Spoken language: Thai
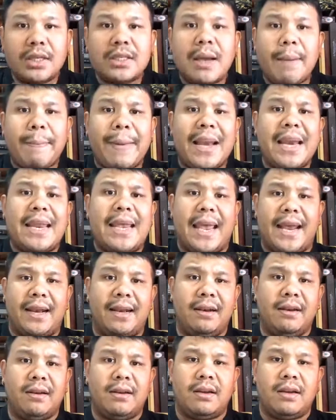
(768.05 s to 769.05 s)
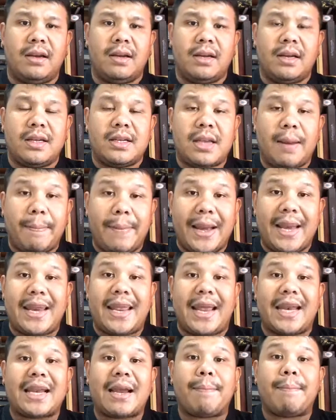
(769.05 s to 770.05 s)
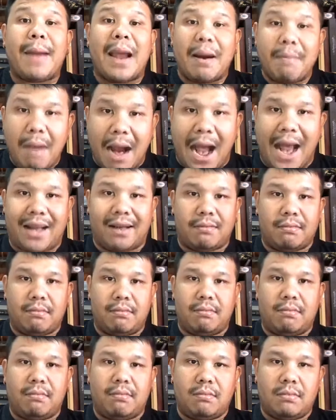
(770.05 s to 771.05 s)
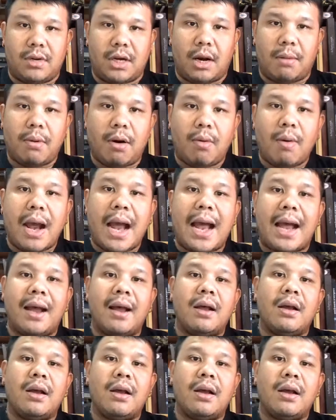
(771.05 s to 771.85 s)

จะเป็นเหรียญจะเป็นเหรียญกับแบงก์บาท เขาบอกว่า